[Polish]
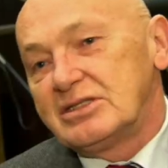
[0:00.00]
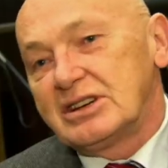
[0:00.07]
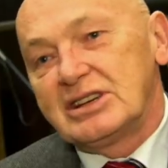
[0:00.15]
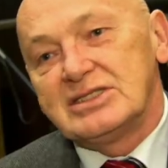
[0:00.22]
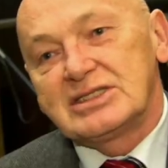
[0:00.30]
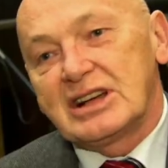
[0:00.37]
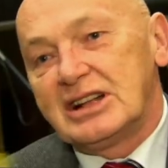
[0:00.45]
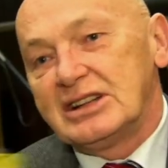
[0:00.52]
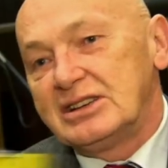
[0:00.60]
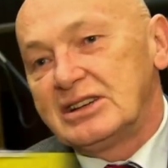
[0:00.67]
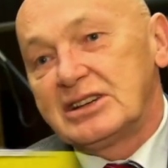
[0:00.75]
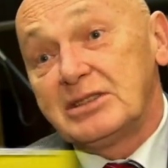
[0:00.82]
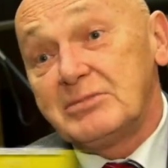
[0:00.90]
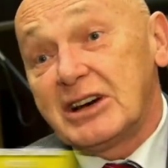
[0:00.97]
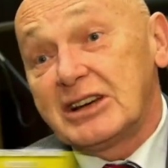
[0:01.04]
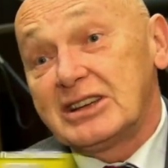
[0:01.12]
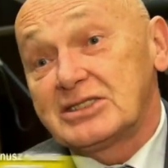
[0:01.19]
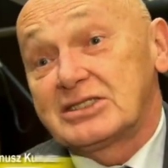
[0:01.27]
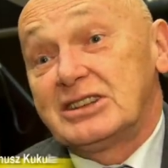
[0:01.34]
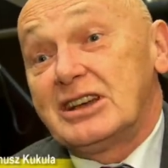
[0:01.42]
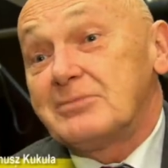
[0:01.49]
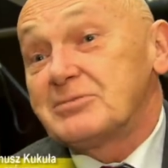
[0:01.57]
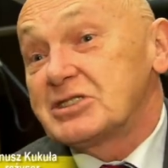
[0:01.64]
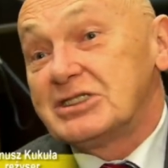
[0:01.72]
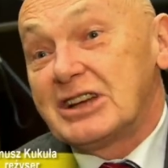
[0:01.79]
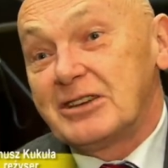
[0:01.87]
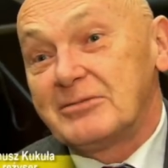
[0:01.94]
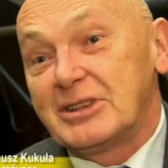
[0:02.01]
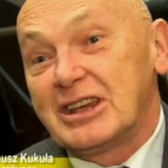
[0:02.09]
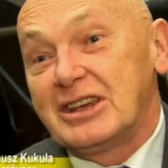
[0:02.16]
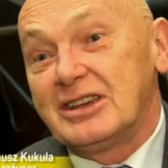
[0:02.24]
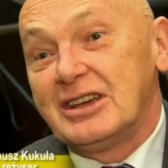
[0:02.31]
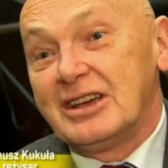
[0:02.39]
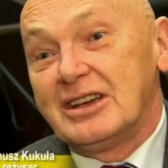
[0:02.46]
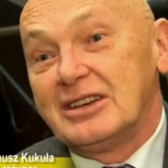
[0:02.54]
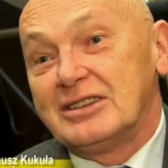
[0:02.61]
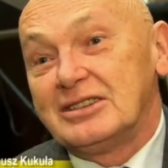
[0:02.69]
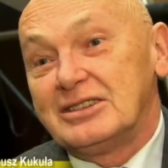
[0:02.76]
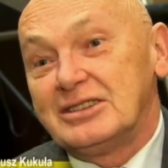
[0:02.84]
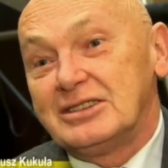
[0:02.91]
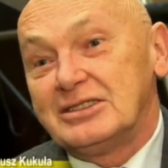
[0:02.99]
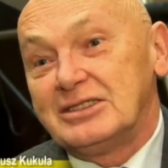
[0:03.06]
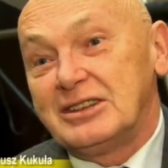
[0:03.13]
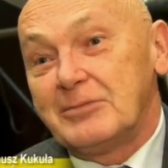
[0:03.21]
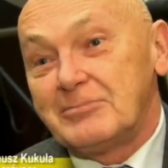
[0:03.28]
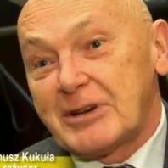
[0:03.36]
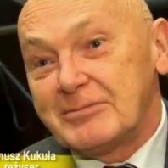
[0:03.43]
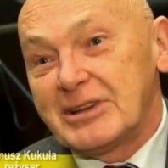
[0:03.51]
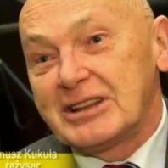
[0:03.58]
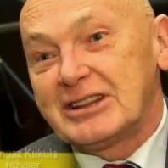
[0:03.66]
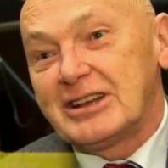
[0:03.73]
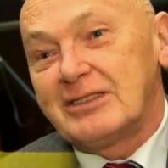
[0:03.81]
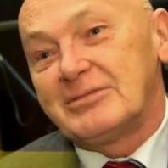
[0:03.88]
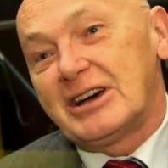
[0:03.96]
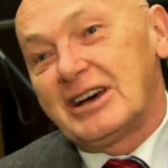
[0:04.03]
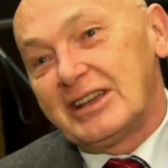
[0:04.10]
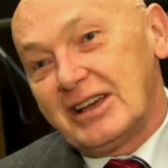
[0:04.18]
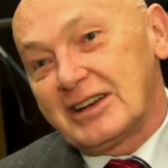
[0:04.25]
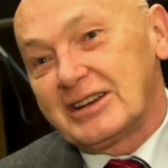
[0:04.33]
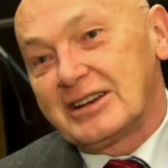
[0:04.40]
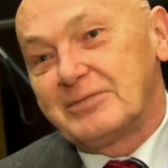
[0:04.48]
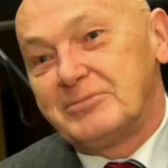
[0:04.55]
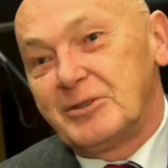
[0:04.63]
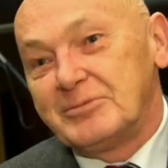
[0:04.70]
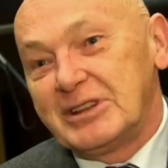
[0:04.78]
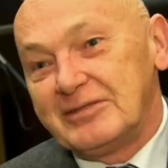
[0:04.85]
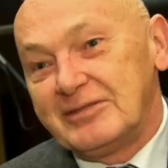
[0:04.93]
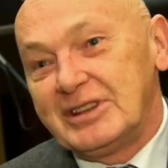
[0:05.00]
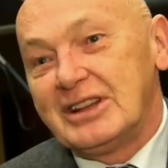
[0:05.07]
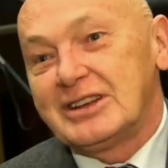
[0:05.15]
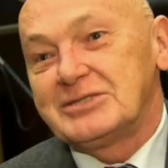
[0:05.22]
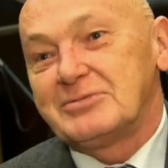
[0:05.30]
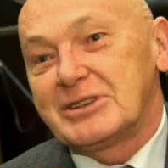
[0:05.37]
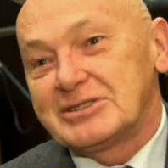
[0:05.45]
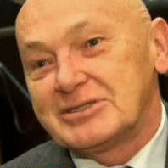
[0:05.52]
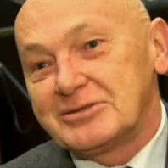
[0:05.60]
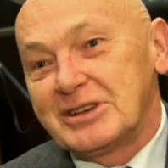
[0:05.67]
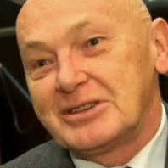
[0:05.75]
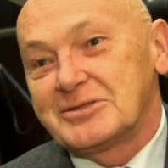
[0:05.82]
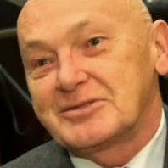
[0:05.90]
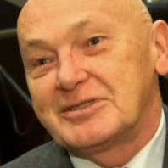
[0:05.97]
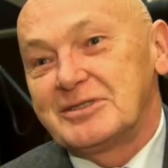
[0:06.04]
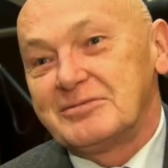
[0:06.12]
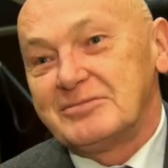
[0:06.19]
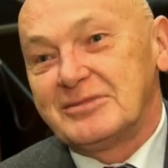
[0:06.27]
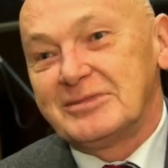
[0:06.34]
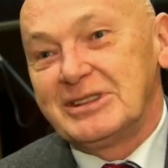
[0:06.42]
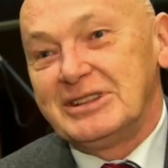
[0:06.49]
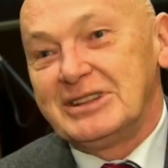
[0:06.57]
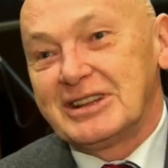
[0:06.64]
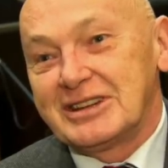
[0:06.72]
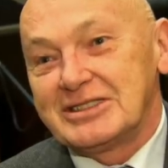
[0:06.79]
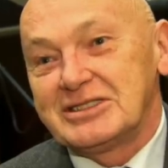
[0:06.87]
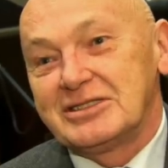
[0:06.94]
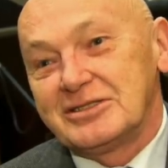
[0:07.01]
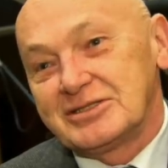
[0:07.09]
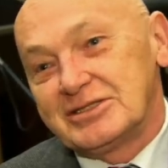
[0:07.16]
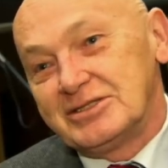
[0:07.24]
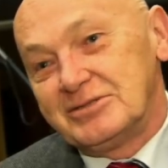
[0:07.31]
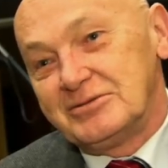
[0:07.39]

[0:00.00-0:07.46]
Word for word: o takiej skali chyba jeszcze ja przynajmniej yy, nie pamiętam, a jak po mnie widać pracuję już w tym interesie dosyć